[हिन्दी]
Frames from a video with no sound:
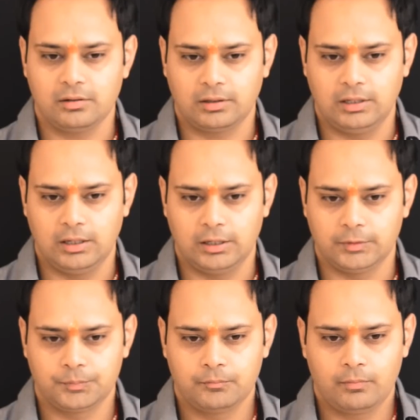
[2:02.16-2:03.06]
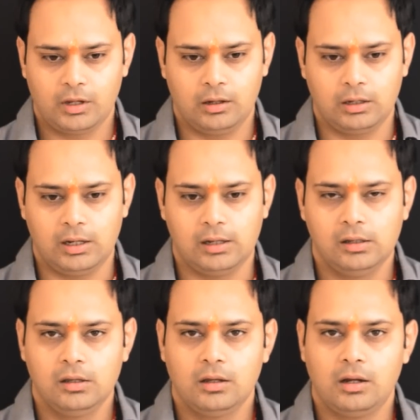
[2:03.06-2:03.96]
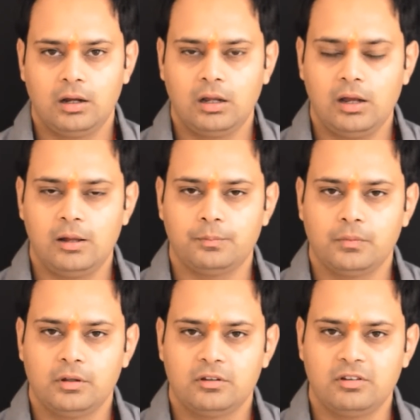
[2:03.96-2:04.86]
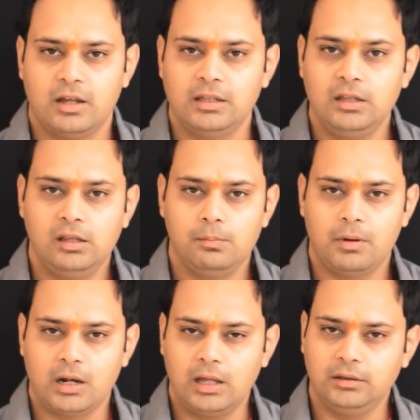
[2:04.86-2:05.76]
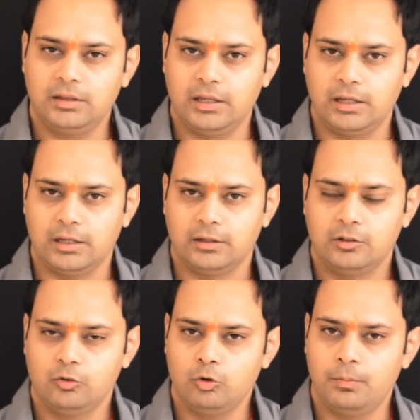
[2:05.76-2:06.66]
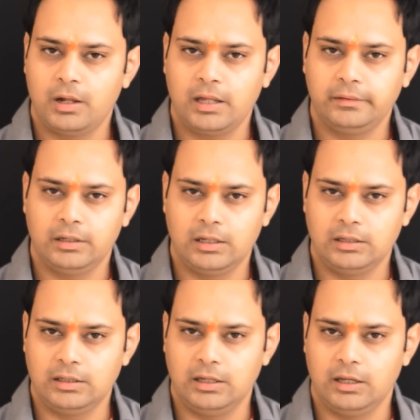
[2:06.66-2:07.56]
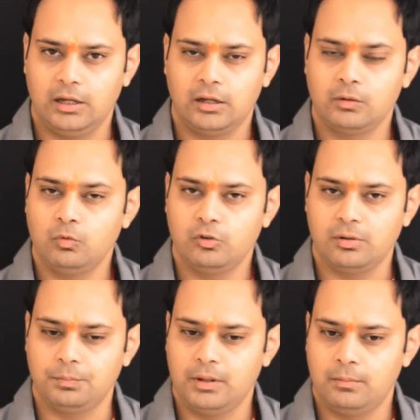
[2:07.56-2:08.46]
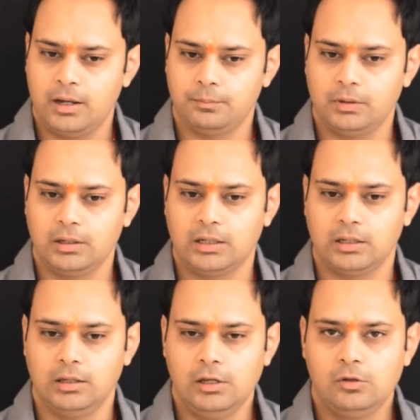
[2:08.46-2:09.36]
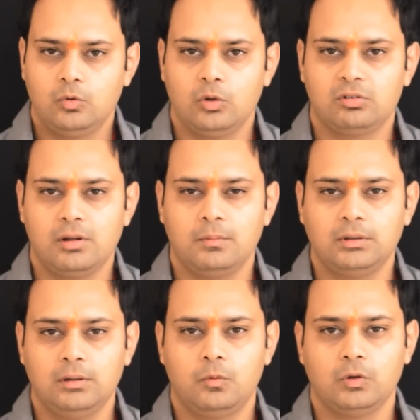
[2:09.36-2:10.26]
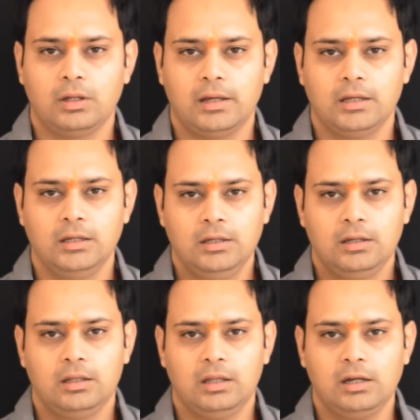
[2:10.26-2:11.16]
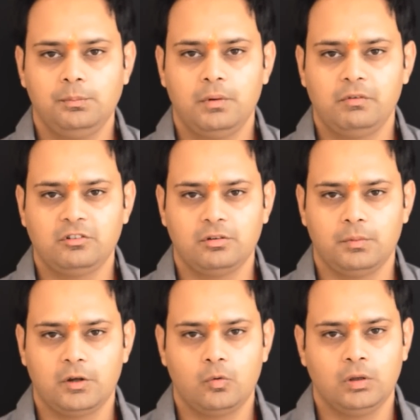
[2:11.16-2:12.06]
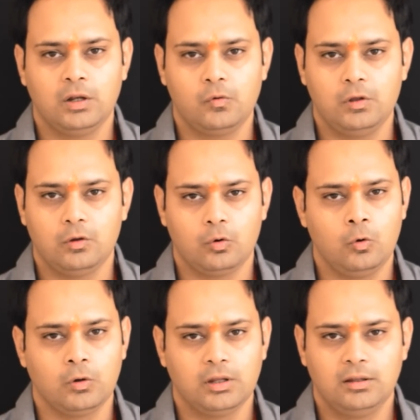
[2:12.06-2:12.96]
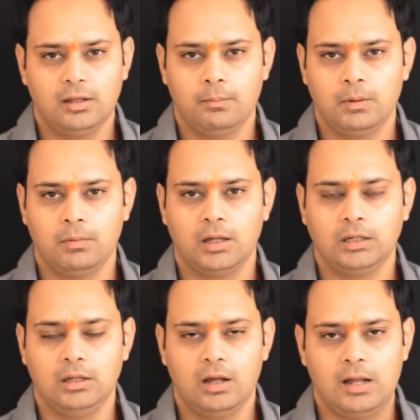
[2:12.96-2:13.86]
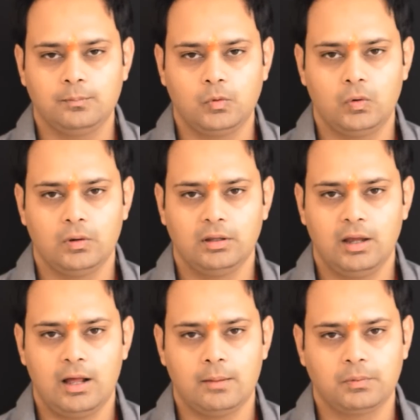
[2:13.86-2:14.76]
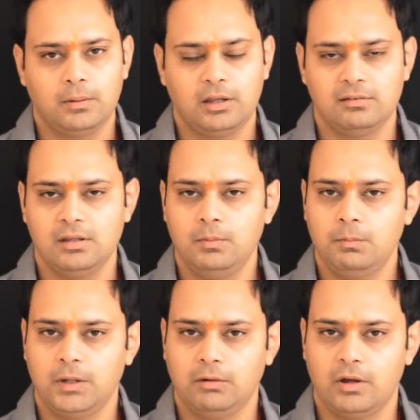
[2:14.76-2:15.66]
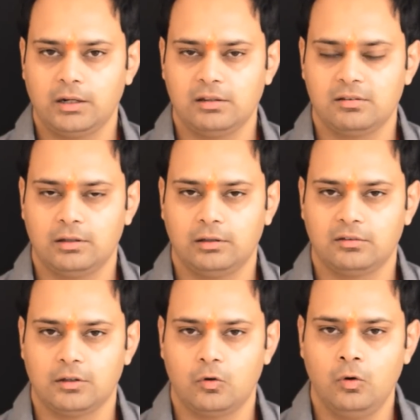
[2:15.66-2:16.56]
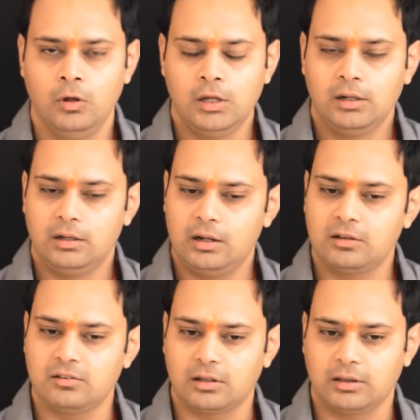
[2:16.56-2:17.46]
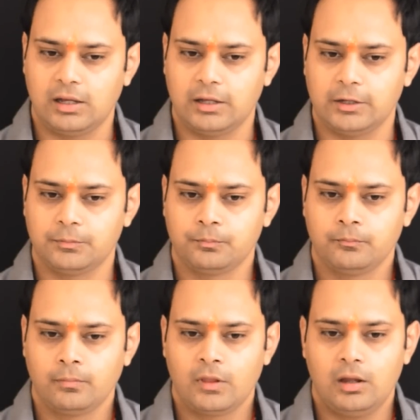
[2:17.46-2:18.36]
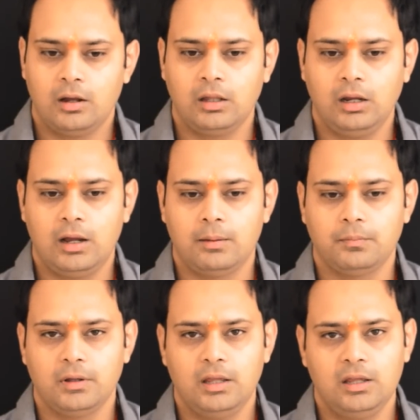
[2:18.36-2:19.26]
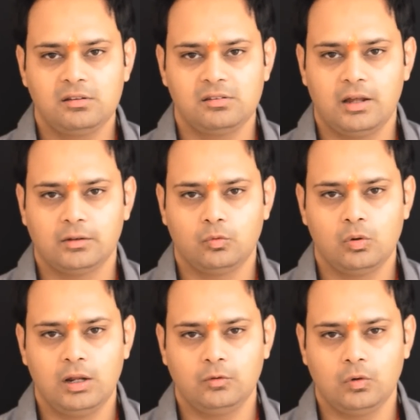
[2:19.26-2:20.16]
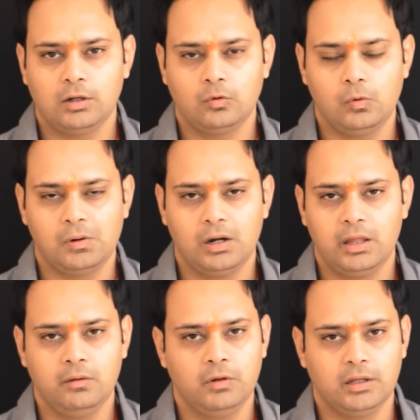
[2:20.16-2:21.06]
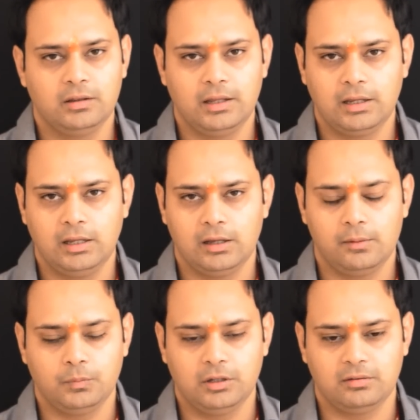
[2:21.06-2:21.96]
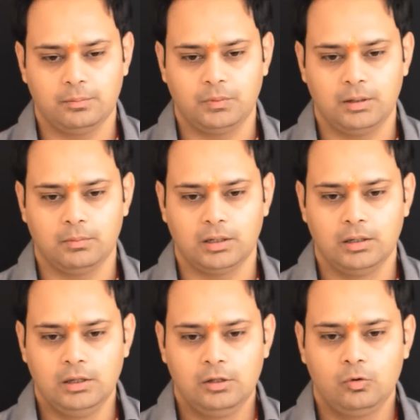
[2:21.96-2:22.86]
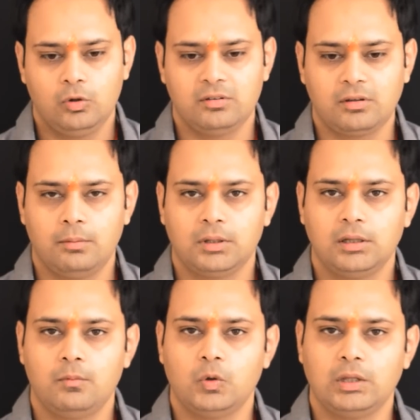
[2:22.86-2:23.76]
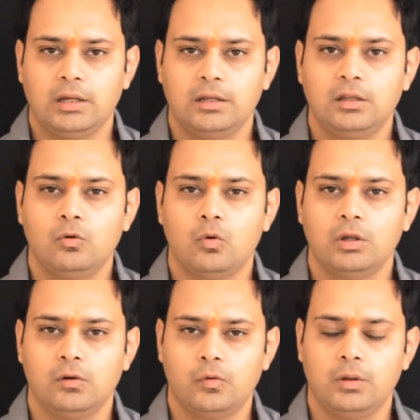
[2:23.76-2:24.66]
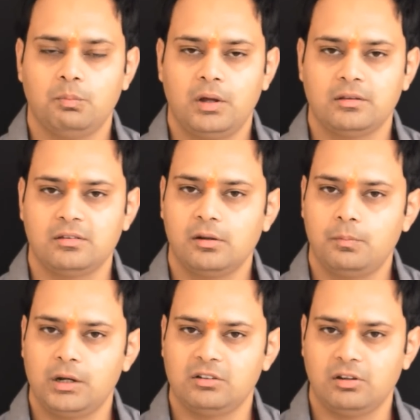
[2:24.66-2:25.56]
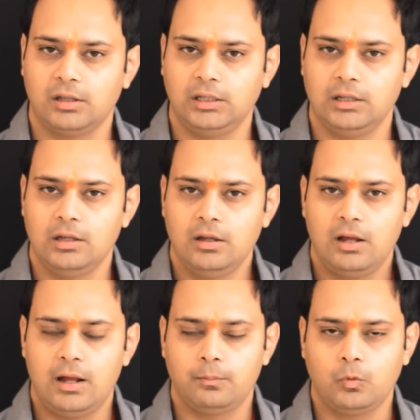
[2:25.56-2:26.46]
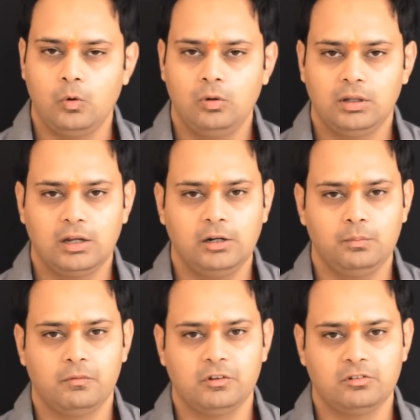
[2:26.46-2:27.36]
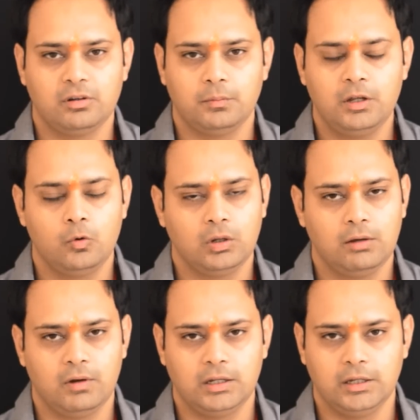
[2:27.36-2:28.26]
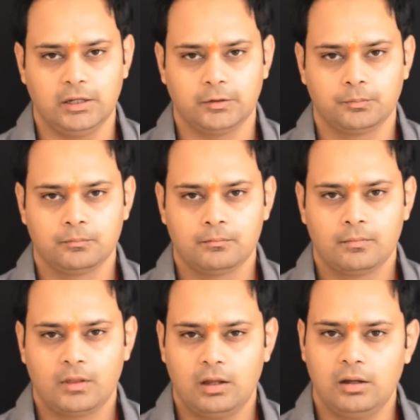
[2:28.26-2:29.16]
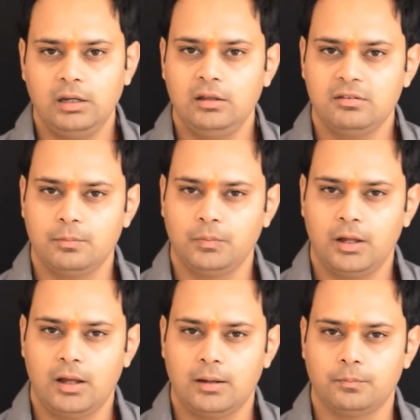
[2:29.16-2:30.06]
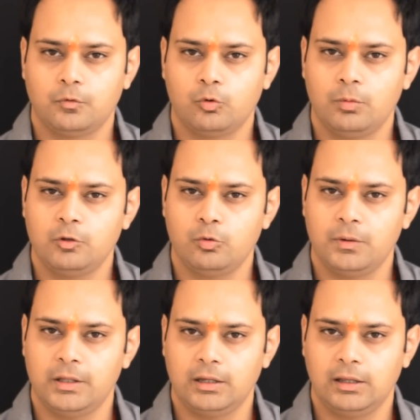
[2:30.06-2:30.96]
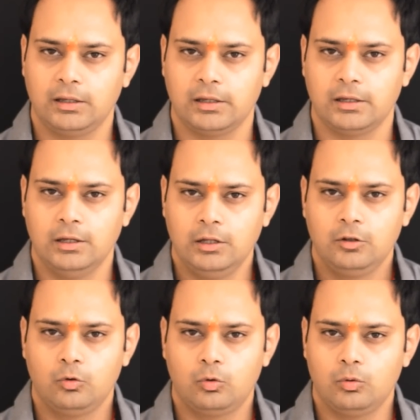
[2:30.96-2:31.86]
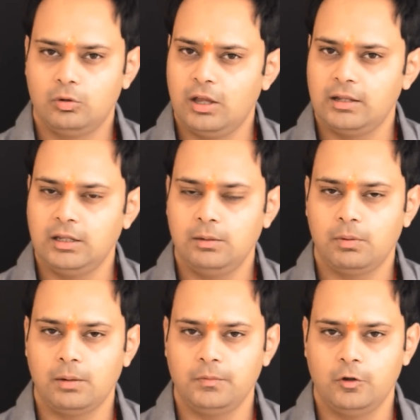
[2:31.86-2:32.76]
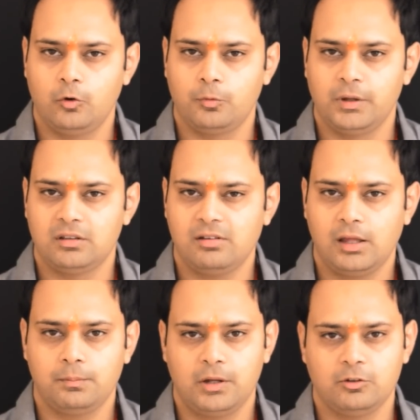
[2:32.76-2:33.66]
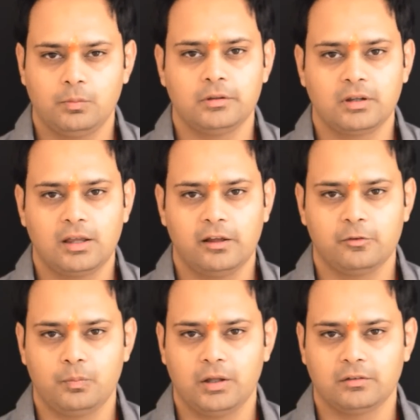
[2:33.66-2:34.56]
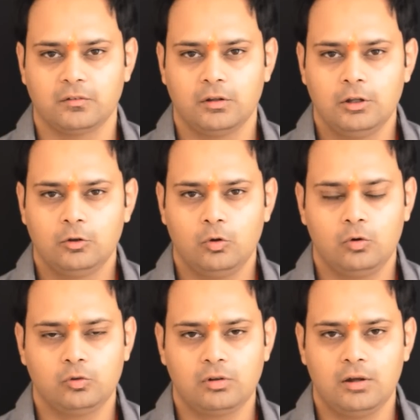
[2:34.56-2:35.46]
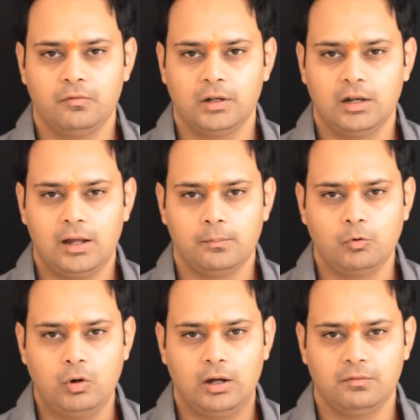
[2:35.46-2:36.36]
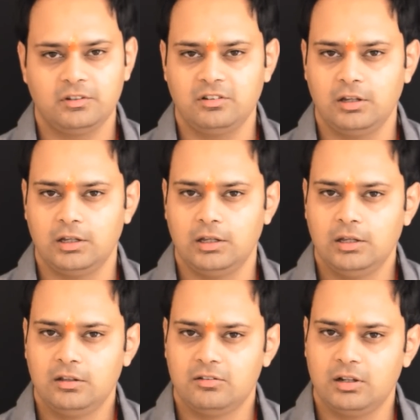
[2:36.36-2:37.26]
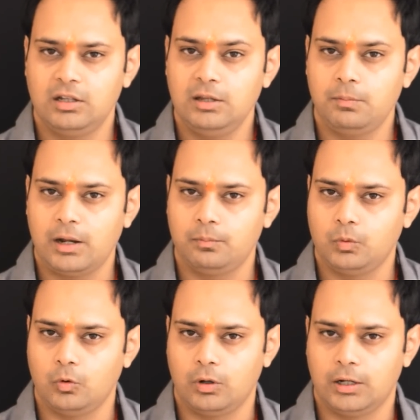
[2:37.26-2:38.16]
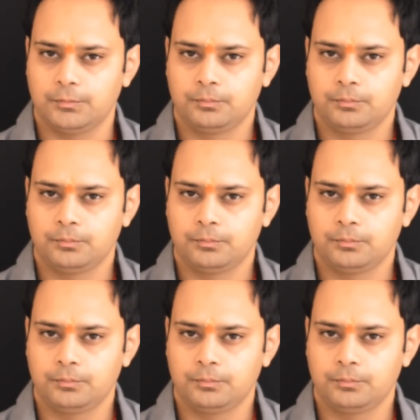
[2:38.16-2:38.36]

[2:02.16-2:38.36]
सकती है अगला अगर आप शादी की बारात देखें जो बारात निकलती है अगर वो सपने में आप देखें तो इसका मतलब होता है कि निकट भविष्य में कोई ना कोई रोग या बीमारी आपको या आपके किसी भी परिवार के सदस्य को लग सकता है अगर आप एक साथ दूल्हा दुल्हन को खड़े हुए देखें अपने सपने में तो इसका मतलब होता है कि कोई ना कोई मानसिक परेशानी आपको निकट भविष्य में होने वाली है अगर ये सपना आप सुबह सुबह देखेंगे यानी कि ब्रह्म योग में चार पाँच बजे के आसपास तो उसका फल आपको अवश्य ही जल्दी प्राप्त होगा